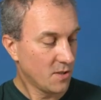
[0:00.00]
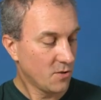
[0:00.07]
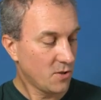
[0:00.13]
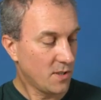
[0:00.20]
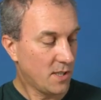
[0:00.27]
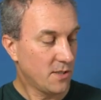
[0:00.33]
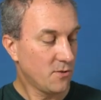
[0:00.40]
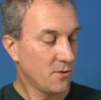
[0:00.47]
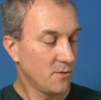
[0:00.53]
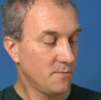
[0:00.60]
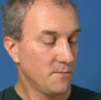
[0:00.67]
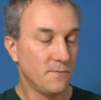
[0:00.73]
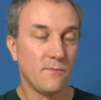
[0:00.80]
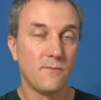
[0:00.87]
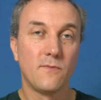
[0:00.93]
Start
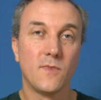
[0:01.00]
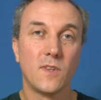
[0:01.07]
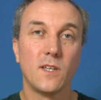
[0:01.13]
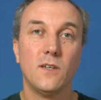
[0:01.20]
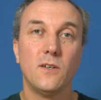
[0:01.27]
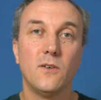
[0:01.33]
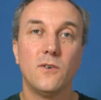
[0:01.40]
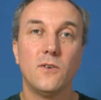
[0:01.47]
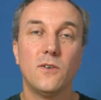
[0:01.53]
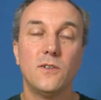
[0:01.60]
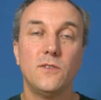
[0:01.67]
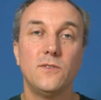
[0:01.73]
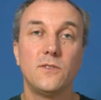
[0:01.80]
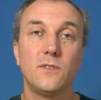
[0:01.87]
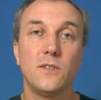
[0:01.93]
drücken
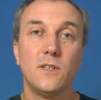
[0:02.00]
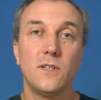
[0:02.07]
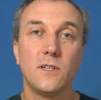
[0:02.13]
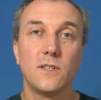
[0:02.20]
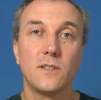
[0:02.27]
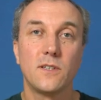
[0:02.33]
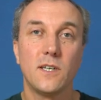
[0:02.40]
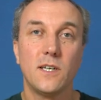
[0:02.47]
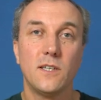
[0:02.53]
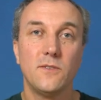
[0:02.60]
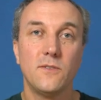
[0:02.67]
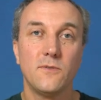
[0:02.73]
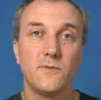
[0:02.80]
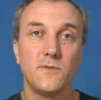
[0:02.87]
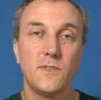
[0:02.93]
und
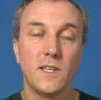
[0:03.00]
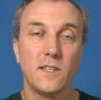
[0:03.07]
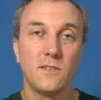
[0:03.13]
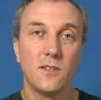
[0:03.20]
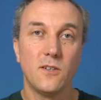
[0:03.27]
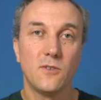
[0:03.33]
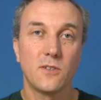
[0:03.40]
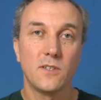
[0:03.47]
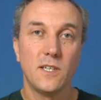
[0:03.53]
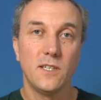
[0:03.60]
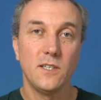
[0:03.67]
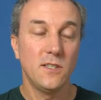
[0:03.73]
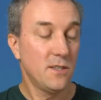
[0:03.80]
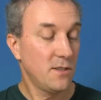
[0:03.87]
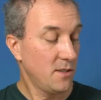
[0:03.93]
dann fängt auch
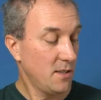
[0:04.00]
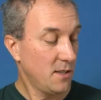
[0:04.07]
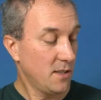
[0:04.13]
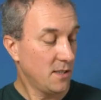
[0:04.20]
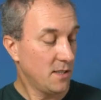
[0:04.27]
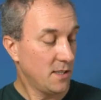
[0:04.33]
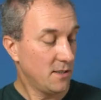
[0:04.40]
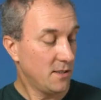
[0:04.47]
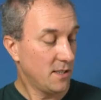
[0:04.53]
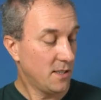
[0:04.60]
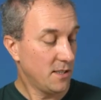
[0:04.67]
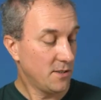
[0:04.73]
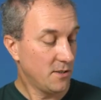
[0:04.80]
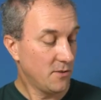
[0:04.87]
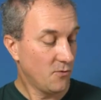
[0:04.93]
gleich der
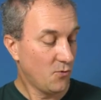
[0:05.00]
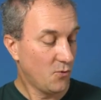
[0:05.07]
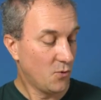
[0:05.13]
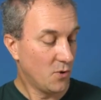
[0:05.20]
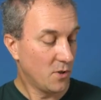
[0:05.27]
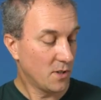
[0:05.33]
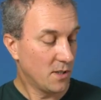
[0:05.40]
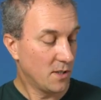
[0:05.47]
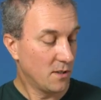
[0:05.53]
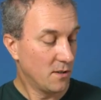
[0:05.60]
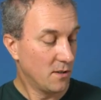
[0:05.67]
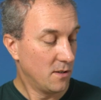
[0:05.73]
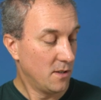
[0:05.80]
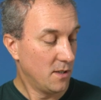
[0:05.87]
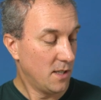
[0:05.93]
Entladevorgang
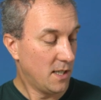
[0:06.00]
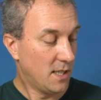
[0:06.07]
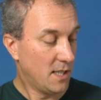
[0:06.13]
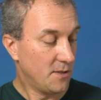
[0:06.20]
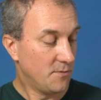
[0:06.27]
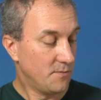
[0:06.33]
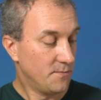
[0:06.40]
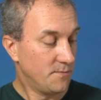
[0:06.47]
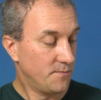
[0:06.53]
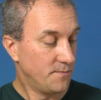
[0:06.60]
an.